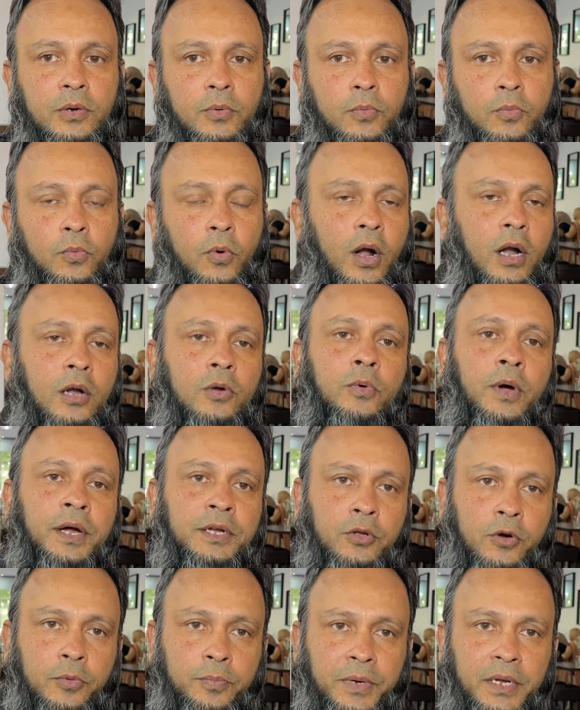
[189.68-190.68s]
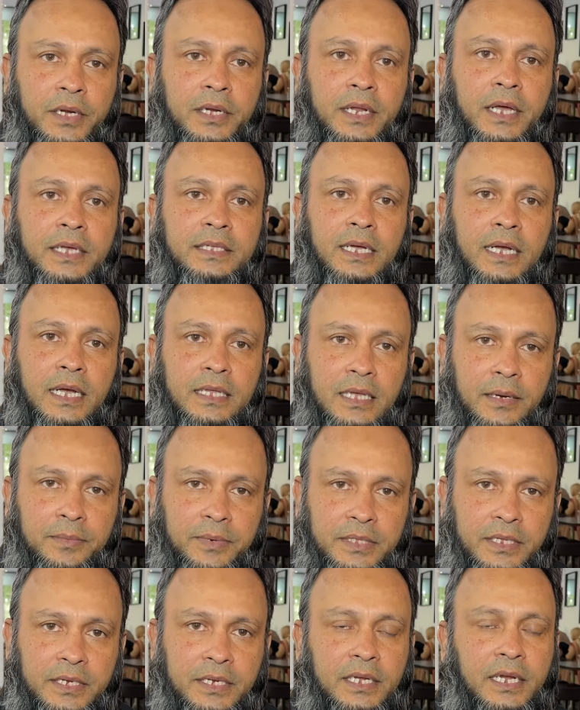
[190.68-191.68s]
ওয়ার্ল্ড ওয়াইড ওপেন এই জায়গাতে
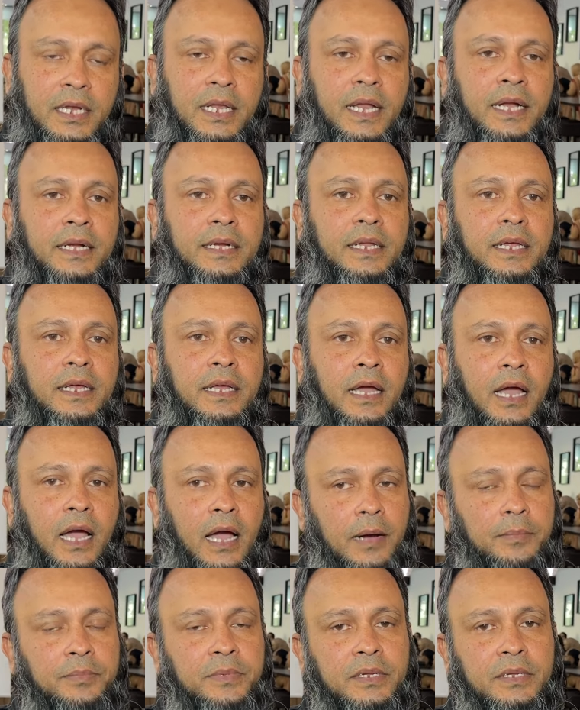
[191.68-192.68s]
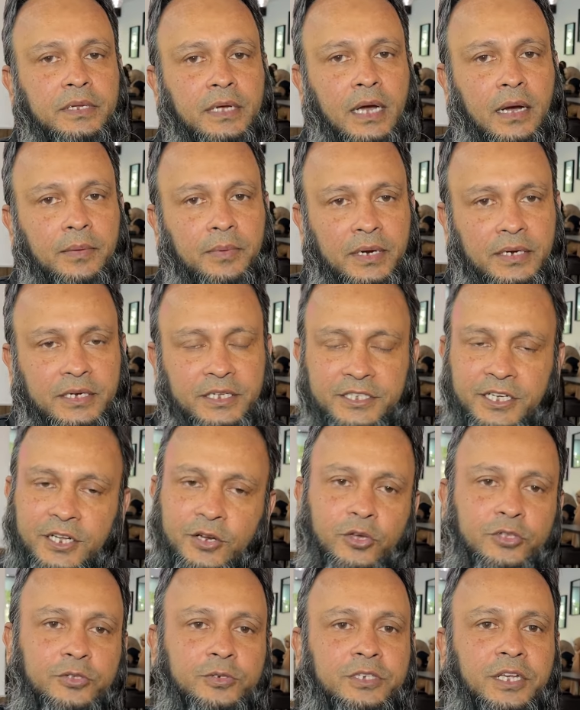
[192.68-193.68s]
আমাদের ইংল্যান্ডে আমি আমার
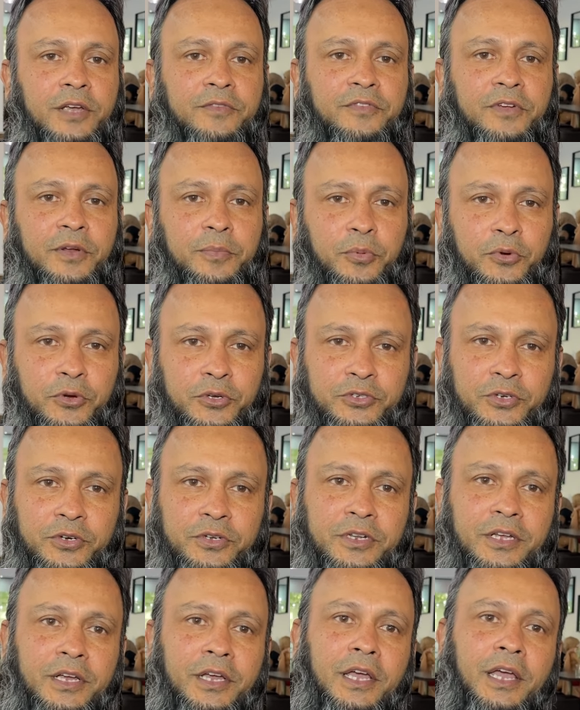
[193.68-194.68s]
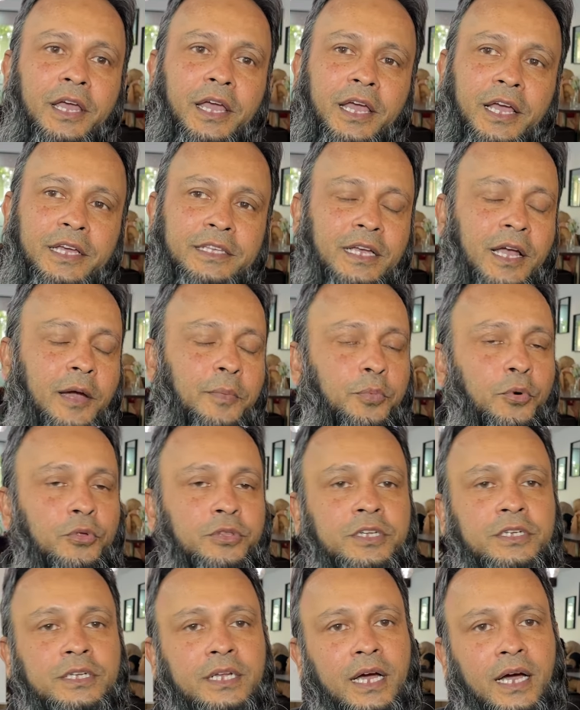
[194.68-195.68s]
নিজেরও শেফের প্রয়োজন এই জায়গা
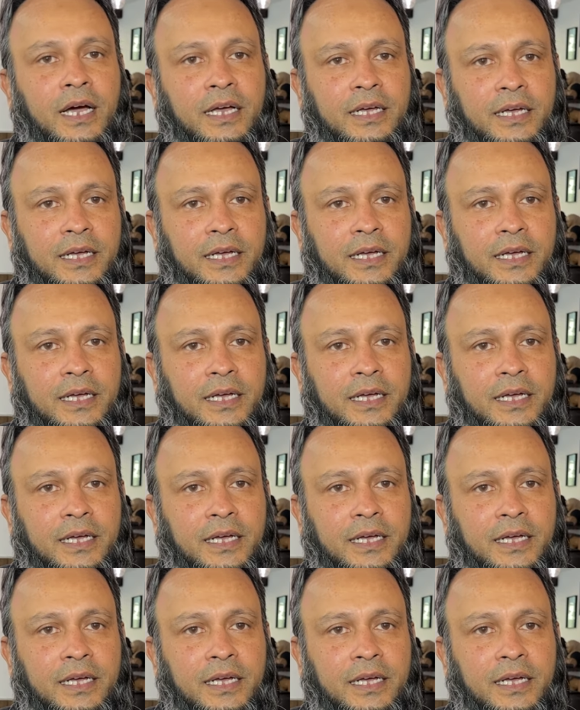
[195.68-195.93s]
প্রতিটা